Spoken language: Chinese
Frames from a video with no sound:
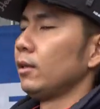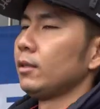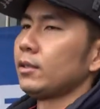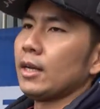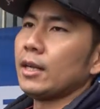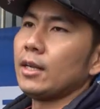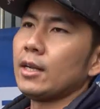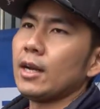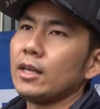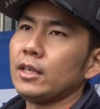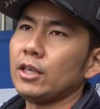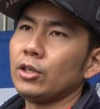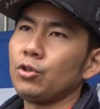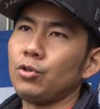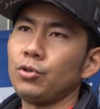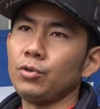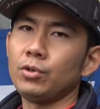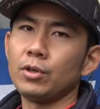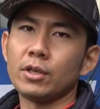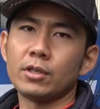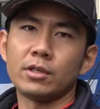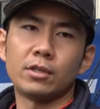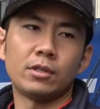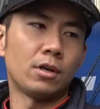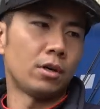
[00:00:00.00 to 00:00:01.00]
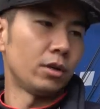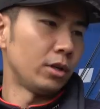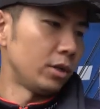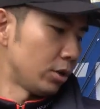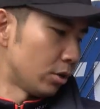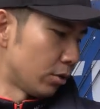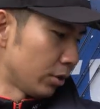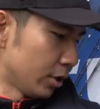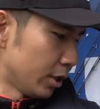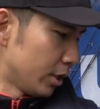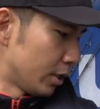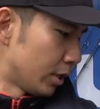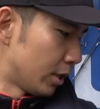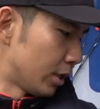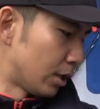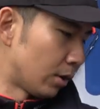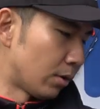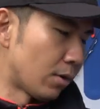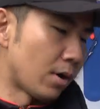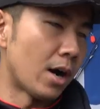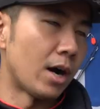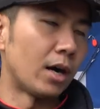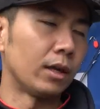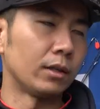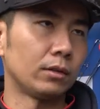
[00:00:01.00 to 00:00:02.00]
在那些区域的时候，你用硬饵的
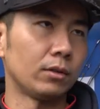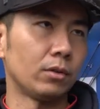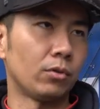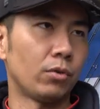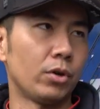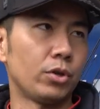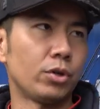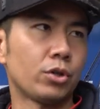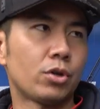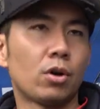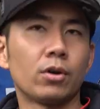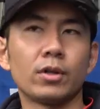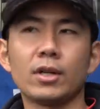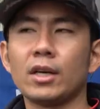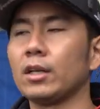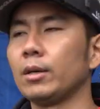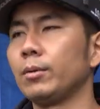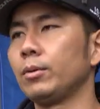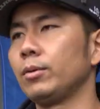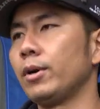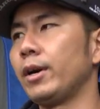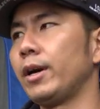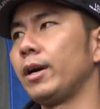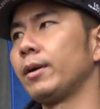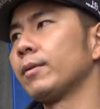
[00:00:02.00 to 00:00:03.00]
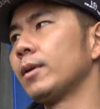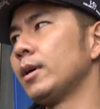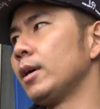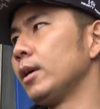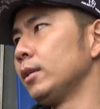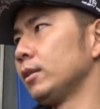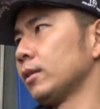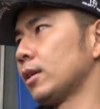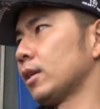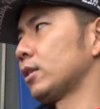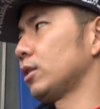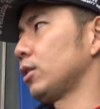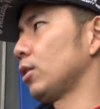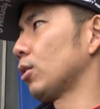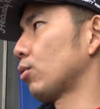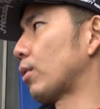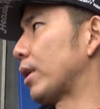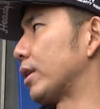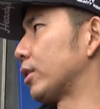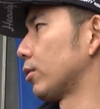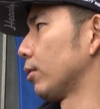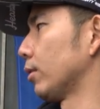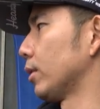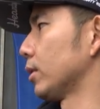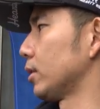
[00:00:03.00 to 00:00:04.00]
话会去勾到，对不对？但是用
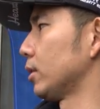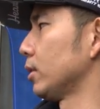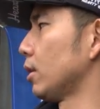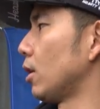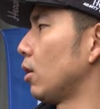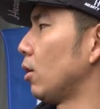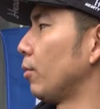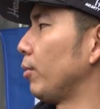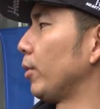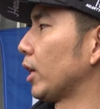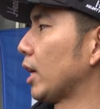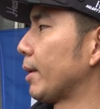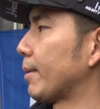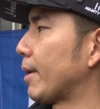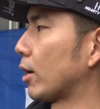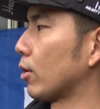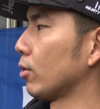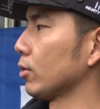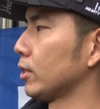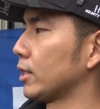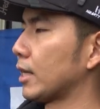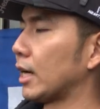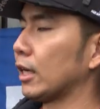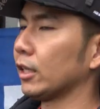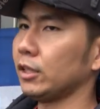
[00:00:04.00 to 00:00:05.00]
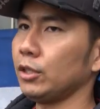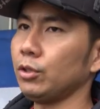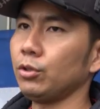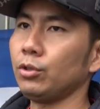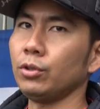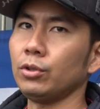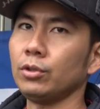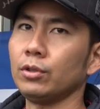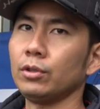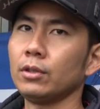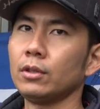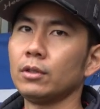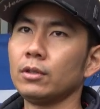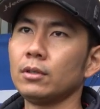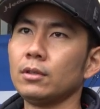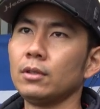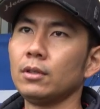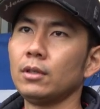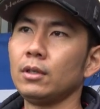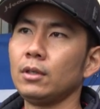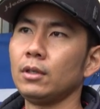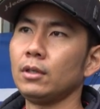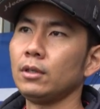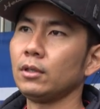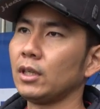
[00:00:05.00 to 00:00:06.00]
软虫的时候，我们可以把钩子藏进去，
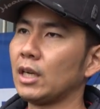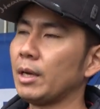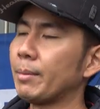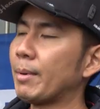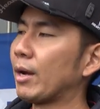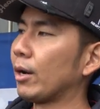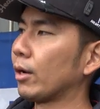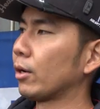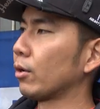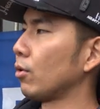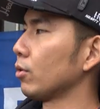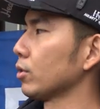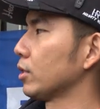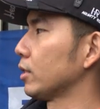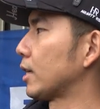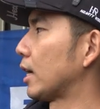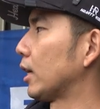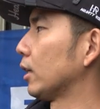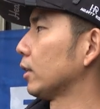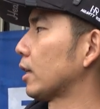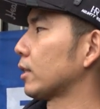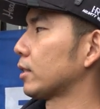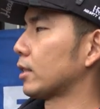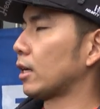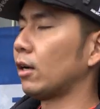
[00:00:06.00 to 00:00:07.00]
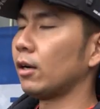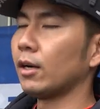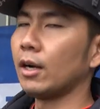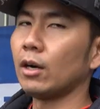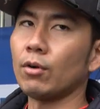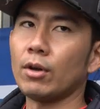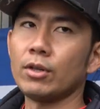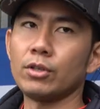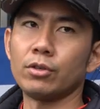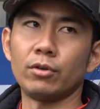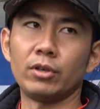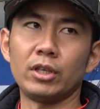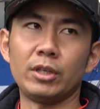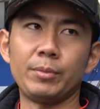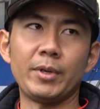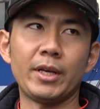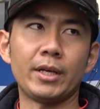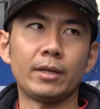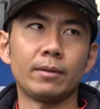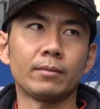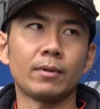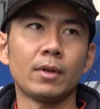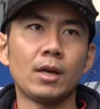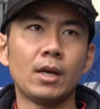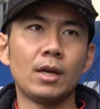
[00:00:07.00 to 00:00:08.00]
可以把钩子藏到藏到它软虫里
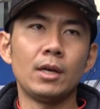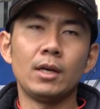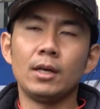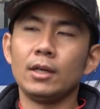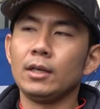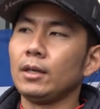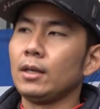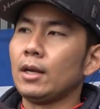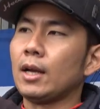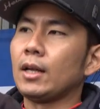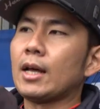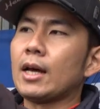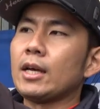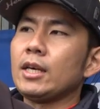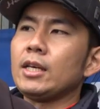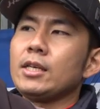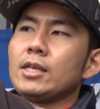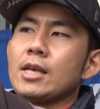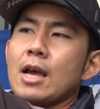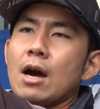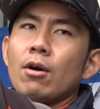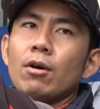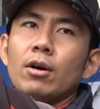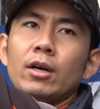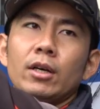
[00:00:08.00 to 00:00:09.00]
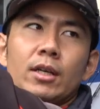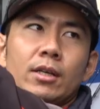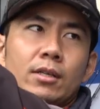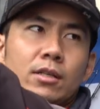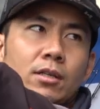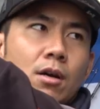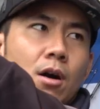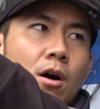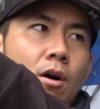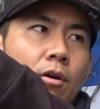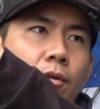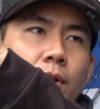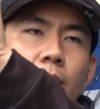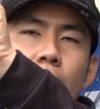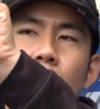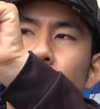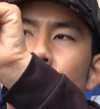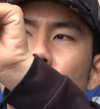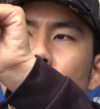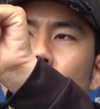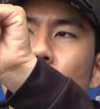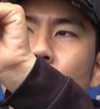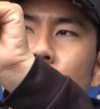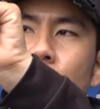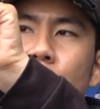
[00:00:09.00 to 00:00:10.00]
面。那它一咬饵的时候
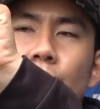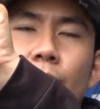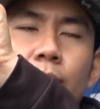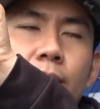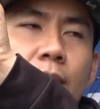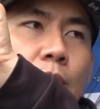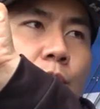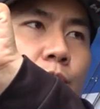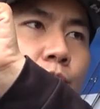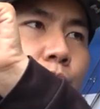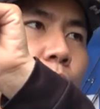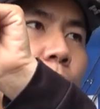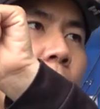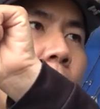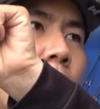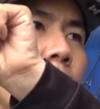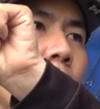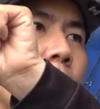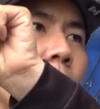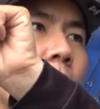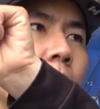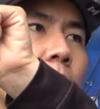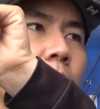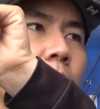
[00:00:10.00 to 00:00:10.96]
呢，钩子就会弹出来，